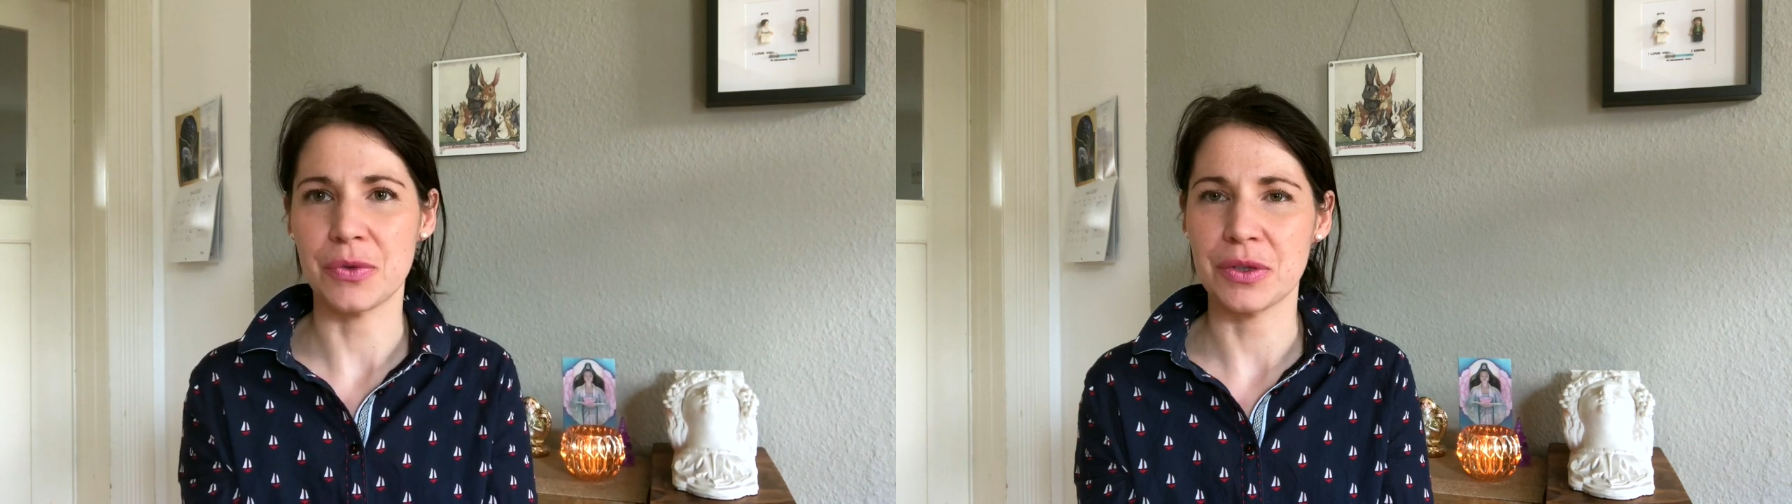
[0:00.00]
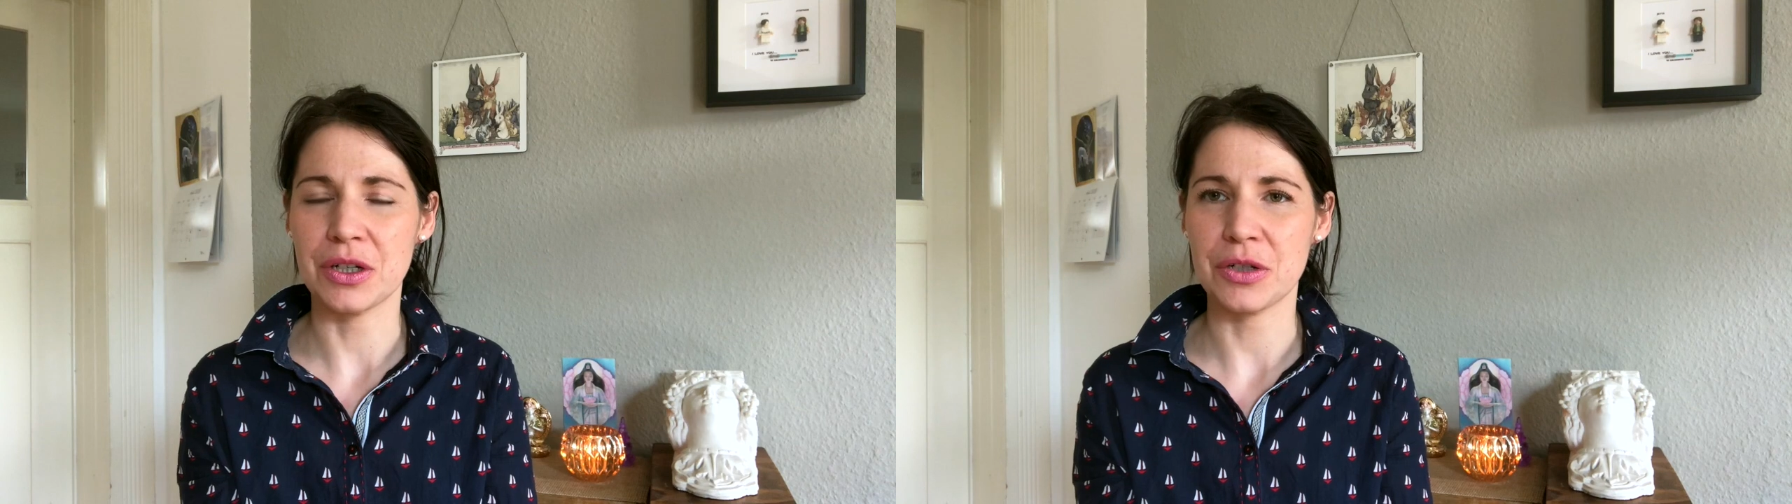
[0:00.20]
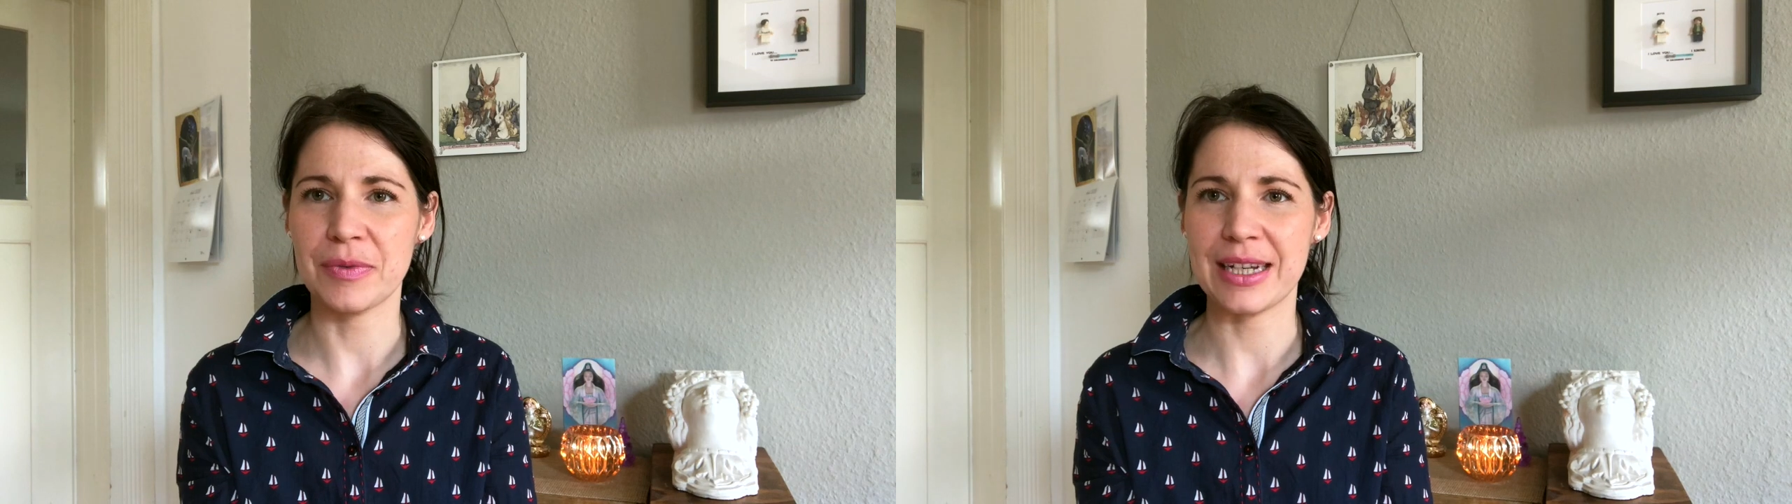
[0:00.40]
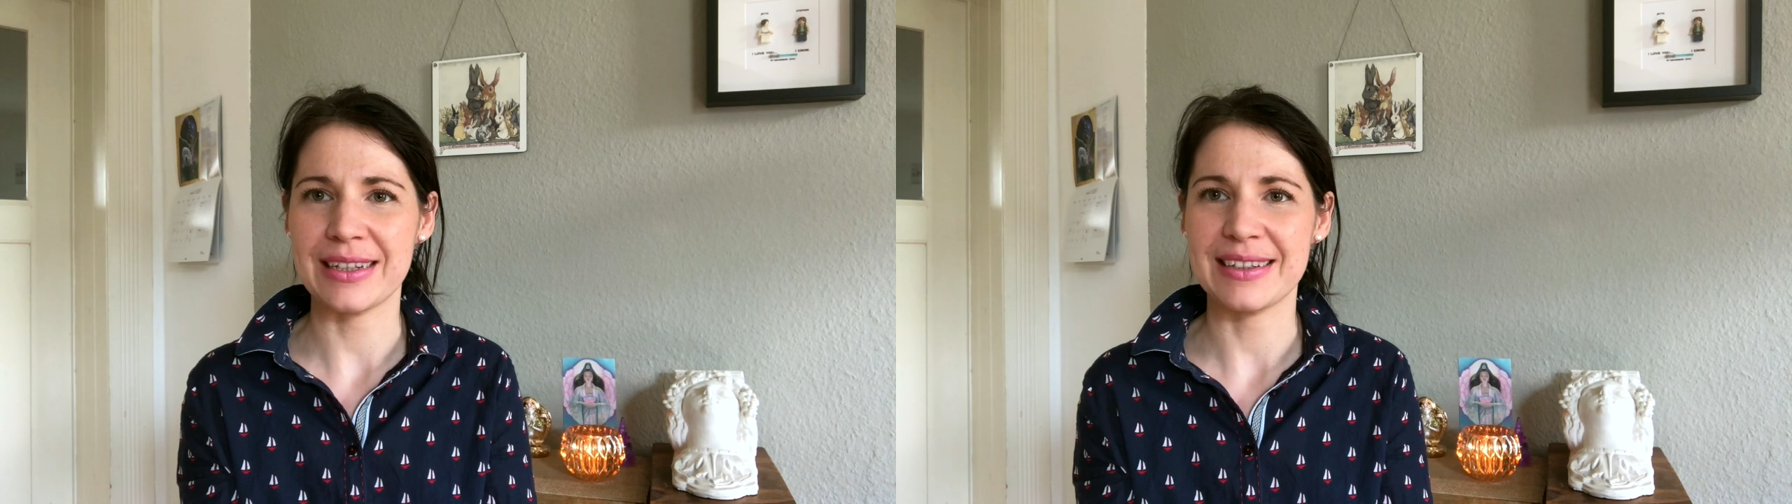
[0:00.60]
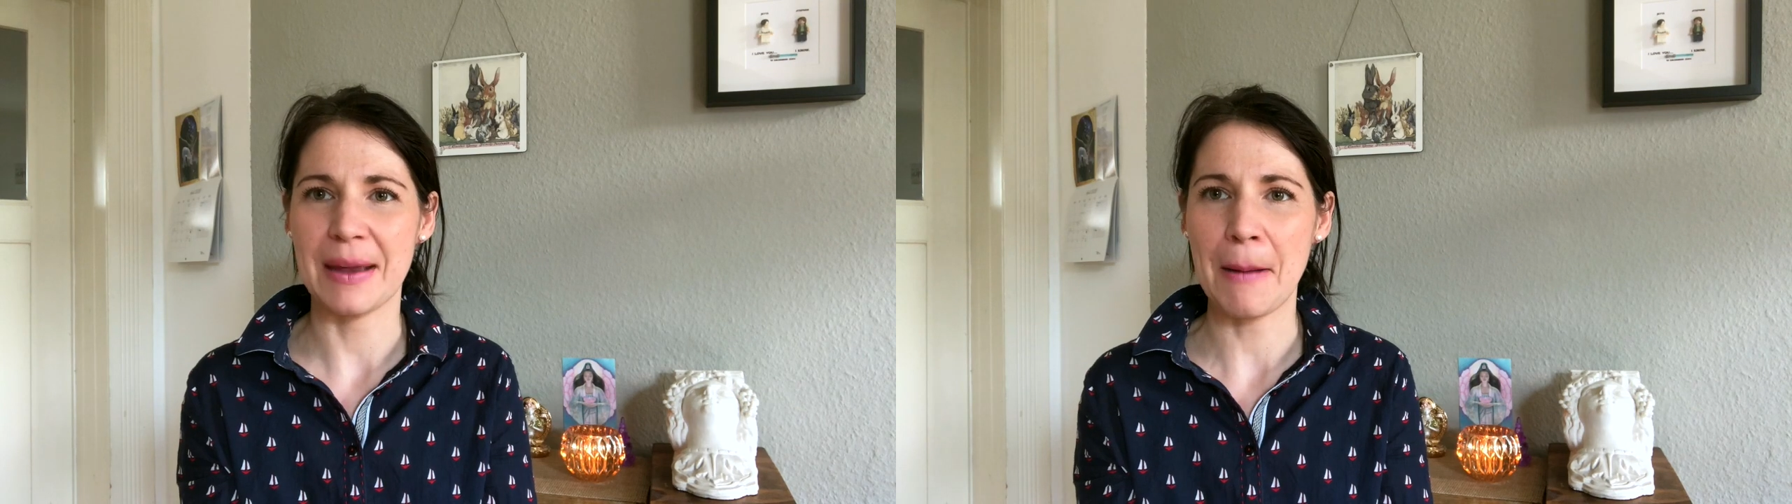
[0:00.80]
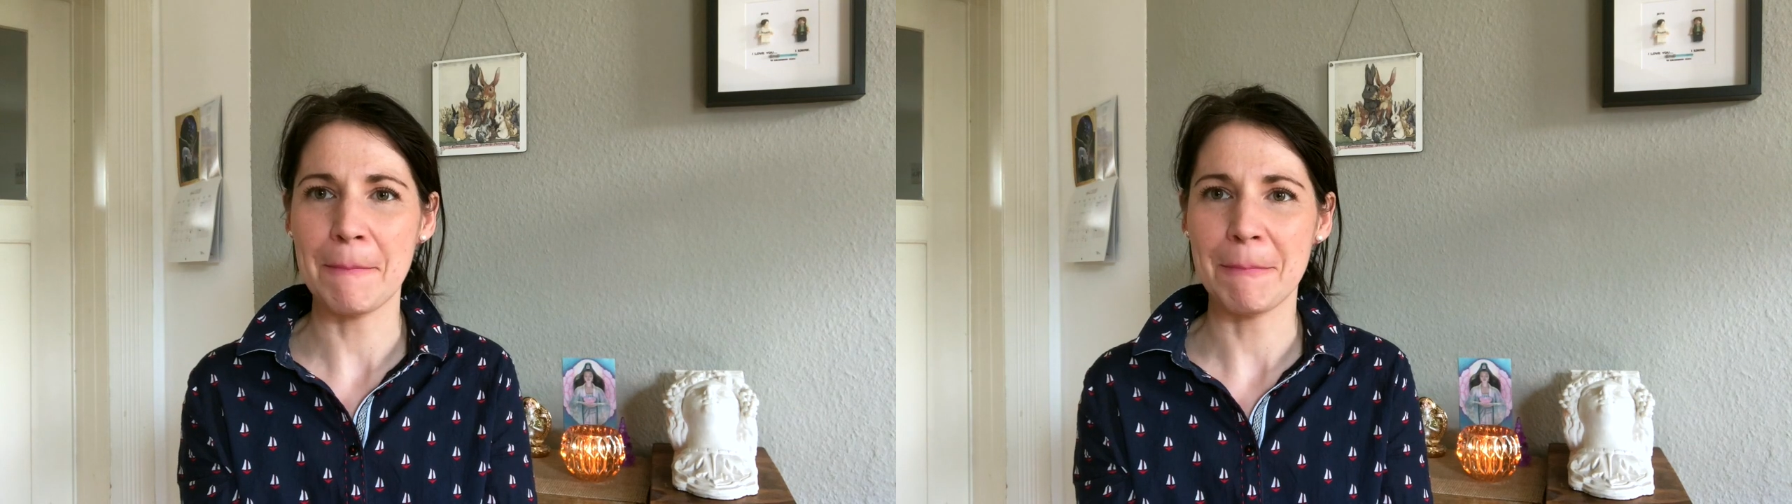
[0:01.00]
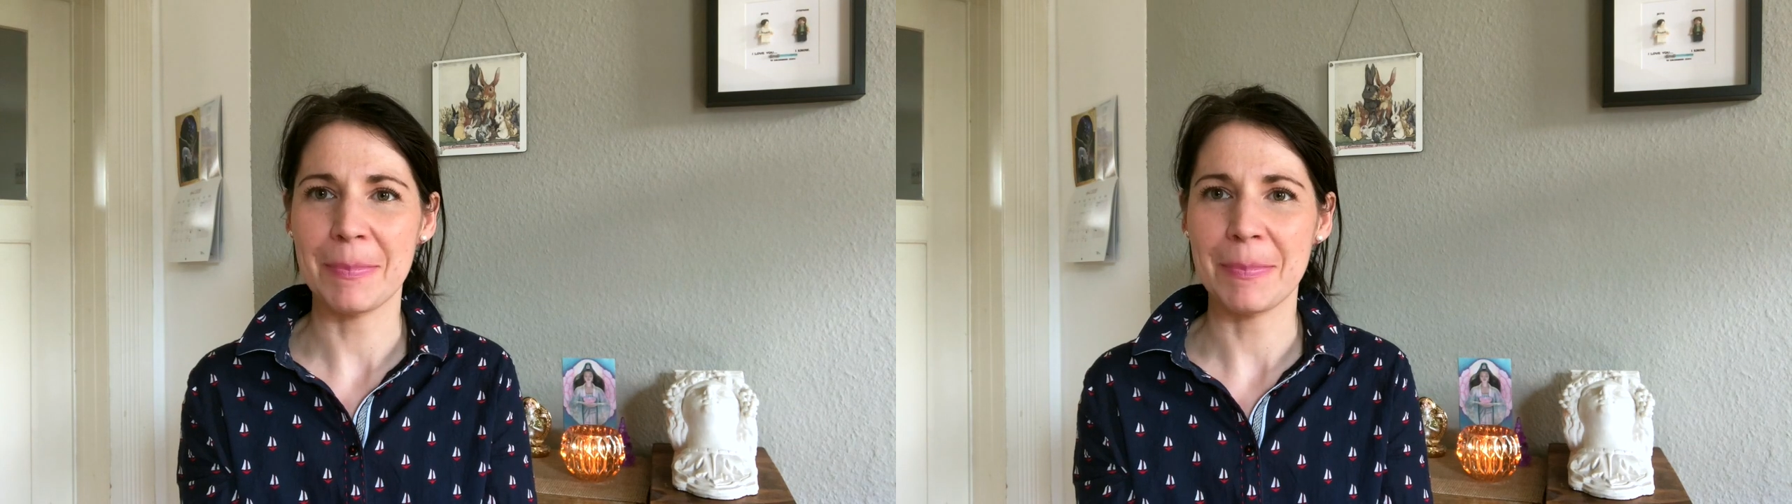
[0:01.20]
unterschwellig, ja.